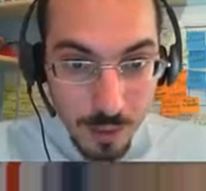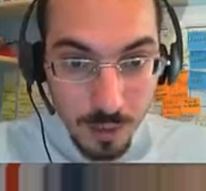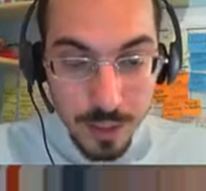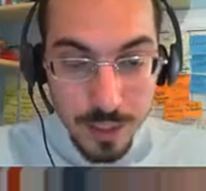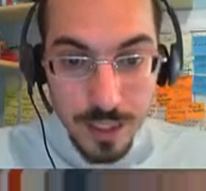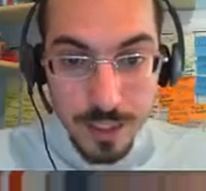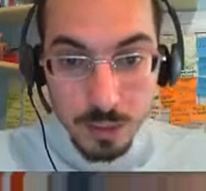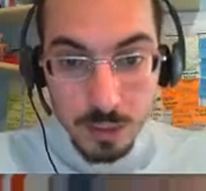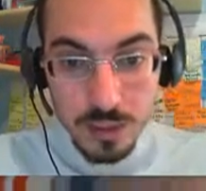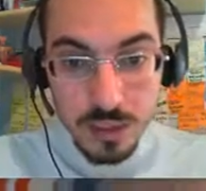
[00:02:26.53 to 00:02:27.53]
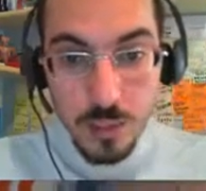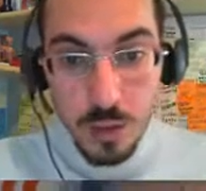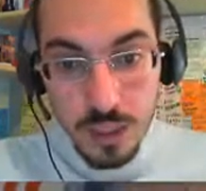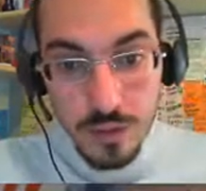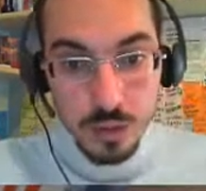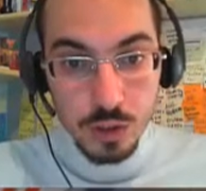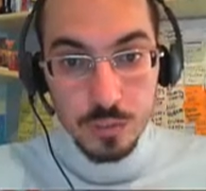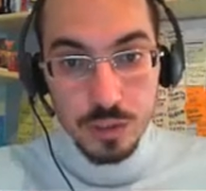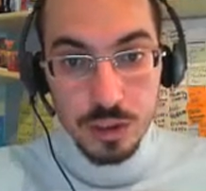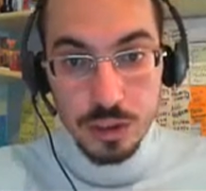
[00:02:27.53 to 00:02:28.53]
Ok, l'R2 si sblocca a livello
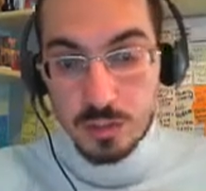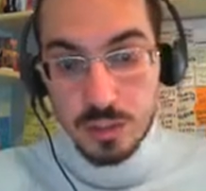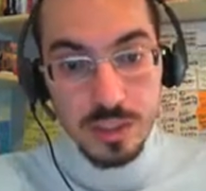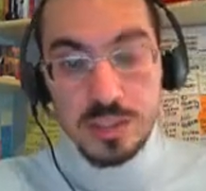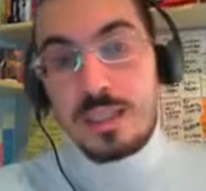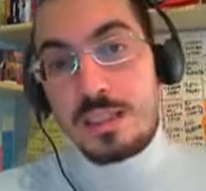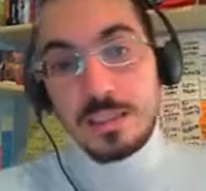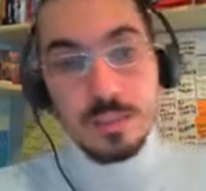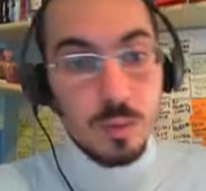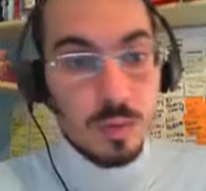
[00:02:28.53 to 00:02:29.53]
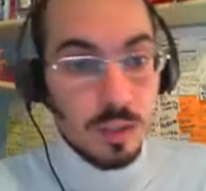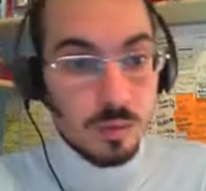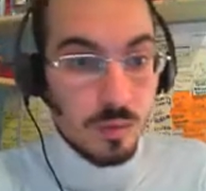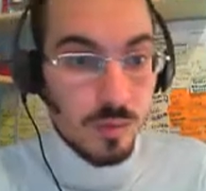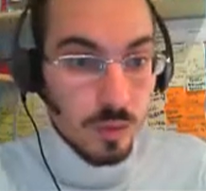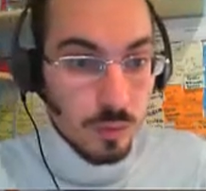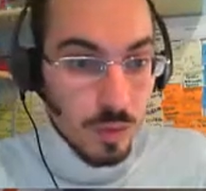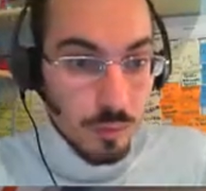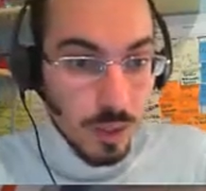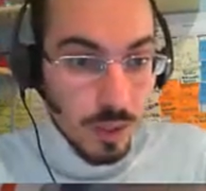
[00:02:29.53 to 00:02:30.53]
55, l'R3 si sbloccherà ad un livello
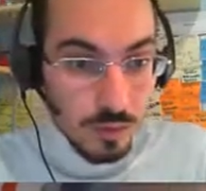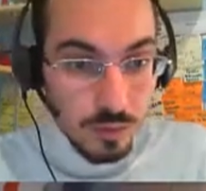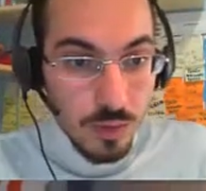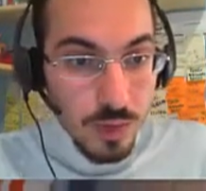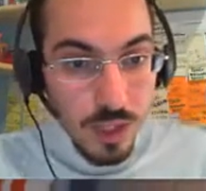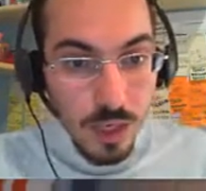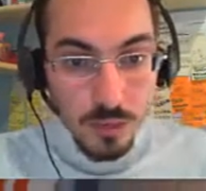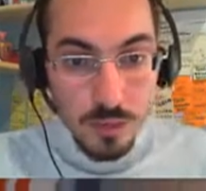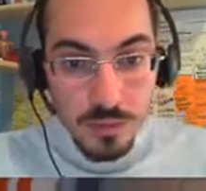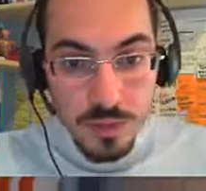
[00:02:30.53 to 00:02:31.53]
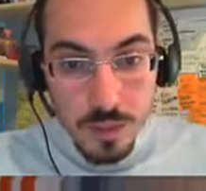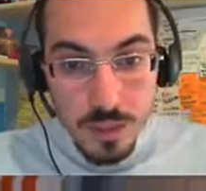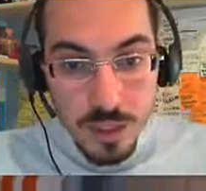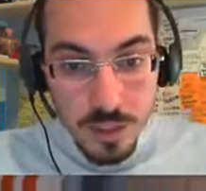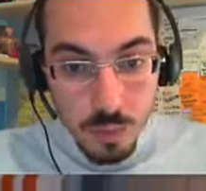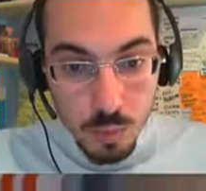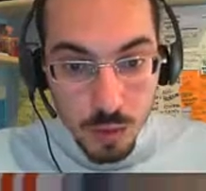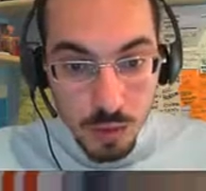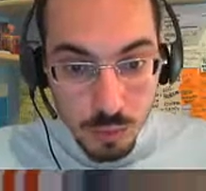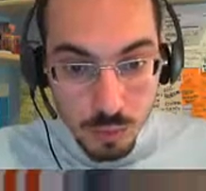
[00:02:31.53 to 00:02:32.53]
ancora più alto. Allora, quindi vediamo gli
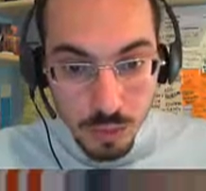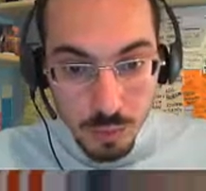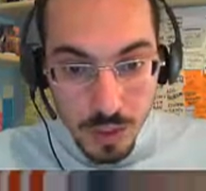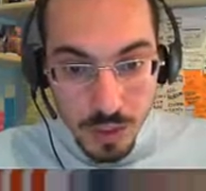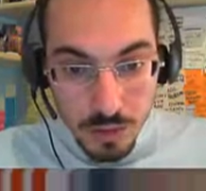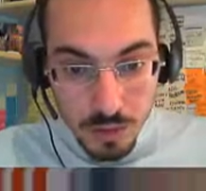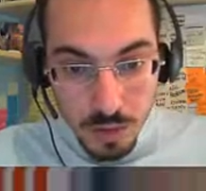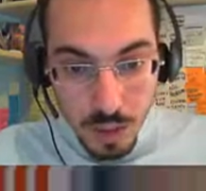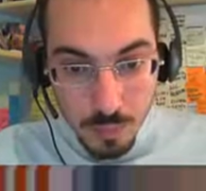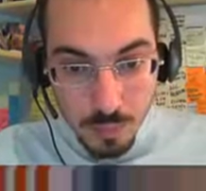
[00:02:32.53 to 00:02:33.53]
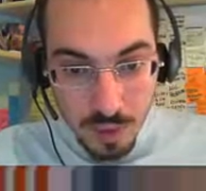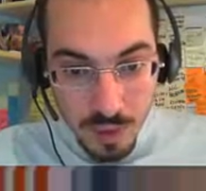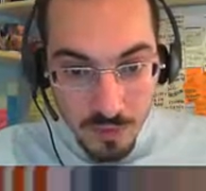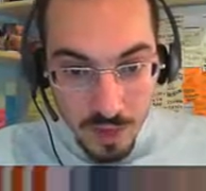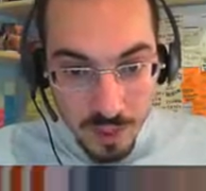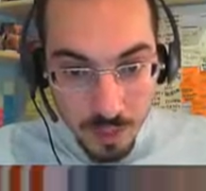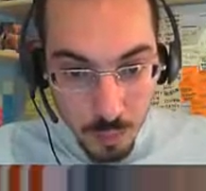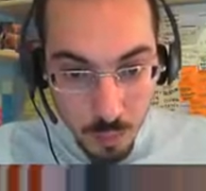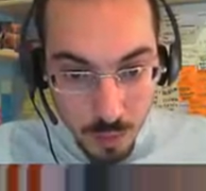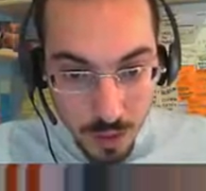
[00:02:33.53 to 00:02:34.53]
R1, che sono tutti quelli che in teoria potrei fare
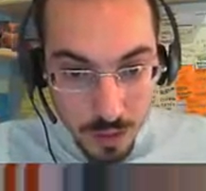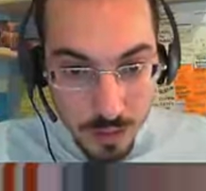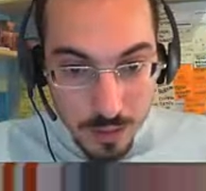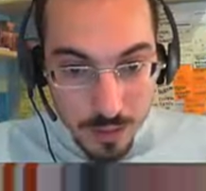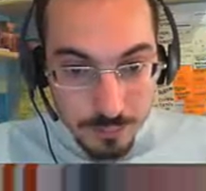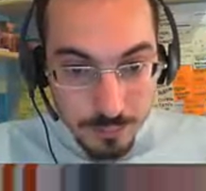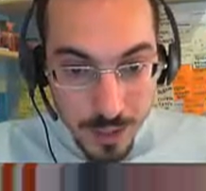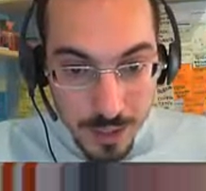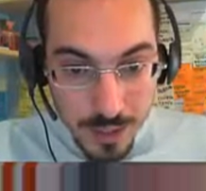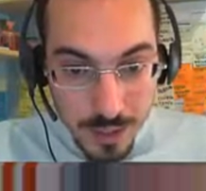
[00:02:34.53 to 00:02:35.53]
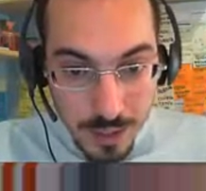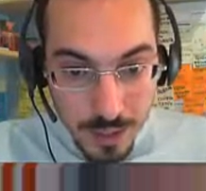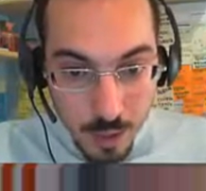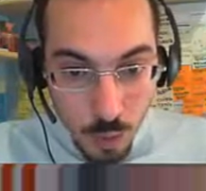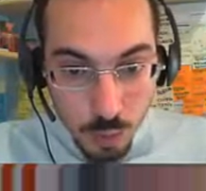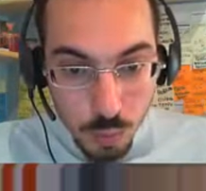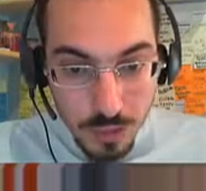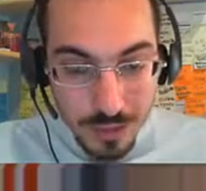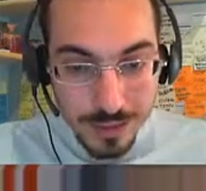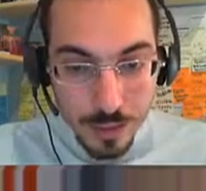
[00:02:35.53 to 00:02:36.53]
ora. Eh, ho
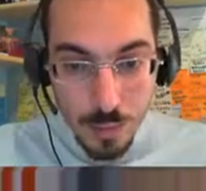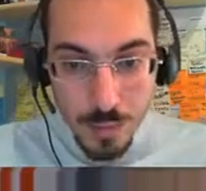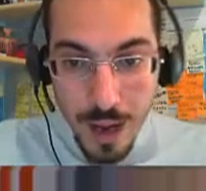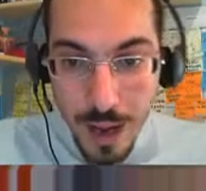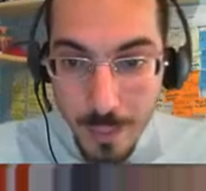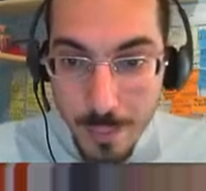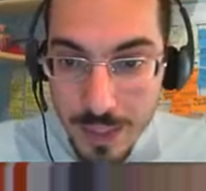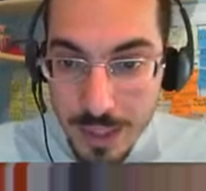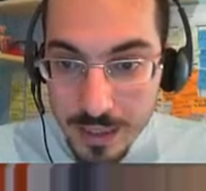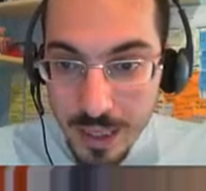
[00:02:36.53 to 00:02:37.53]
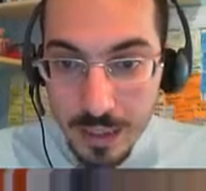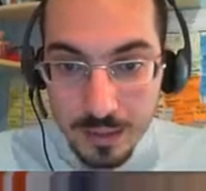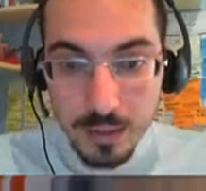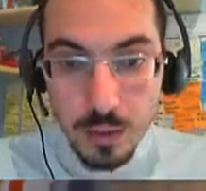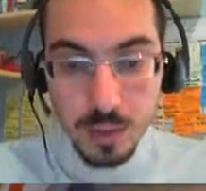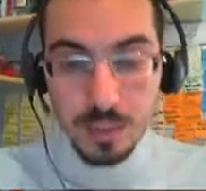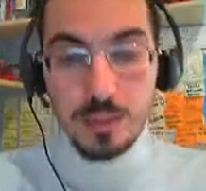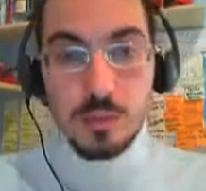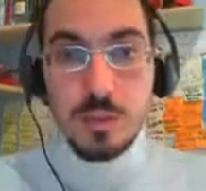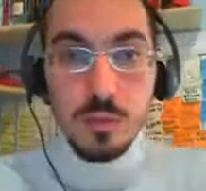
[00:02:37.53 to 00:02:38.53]
tutta sta roba abilitata. No, un
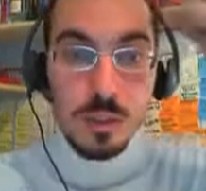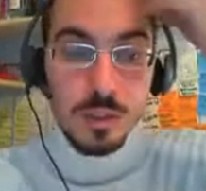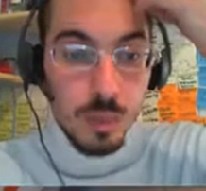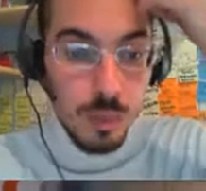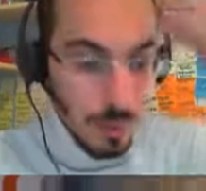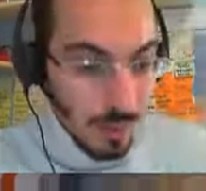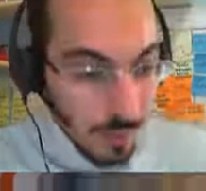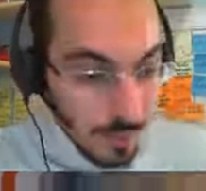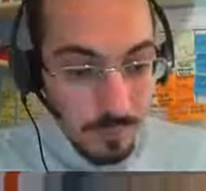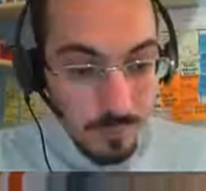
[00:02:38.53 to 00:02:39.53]
attimo, devo un attimo capire.